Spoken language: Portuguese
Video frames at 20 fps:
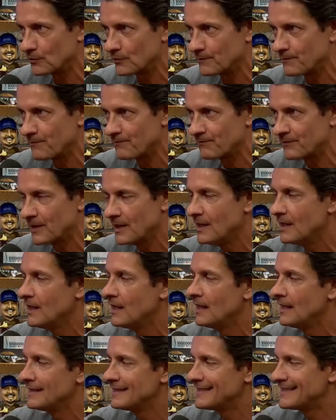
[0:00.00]
Perfeito.
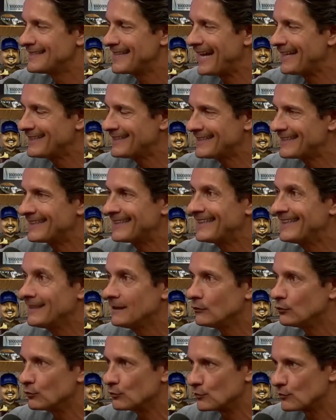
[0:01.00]
7
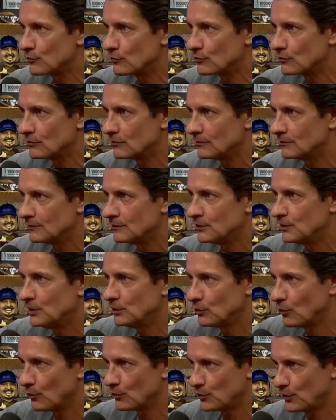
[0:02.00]
quilos de
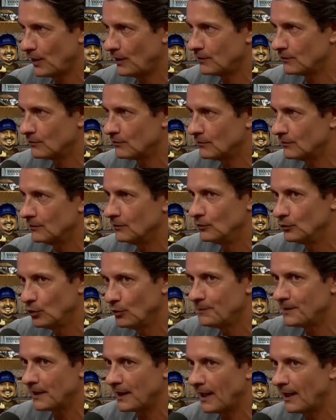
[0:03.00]
hidrogênio
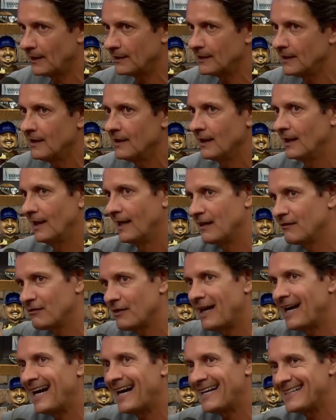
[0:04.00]
no Mirai
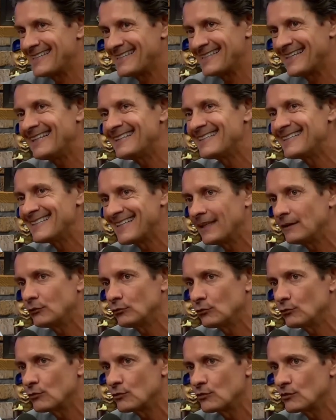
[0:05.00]
leva a
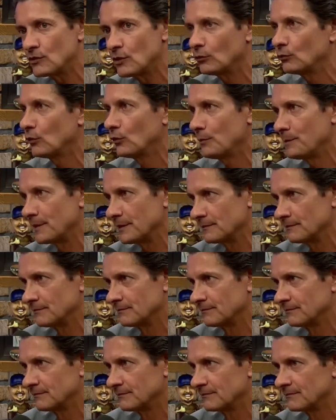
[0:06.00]
700 de autonomia.
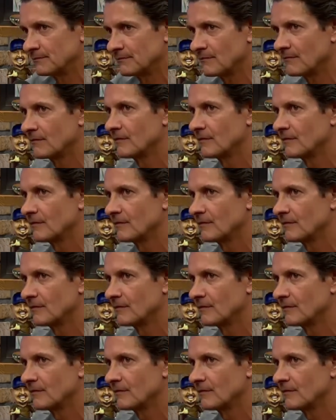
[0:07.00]
Caralho.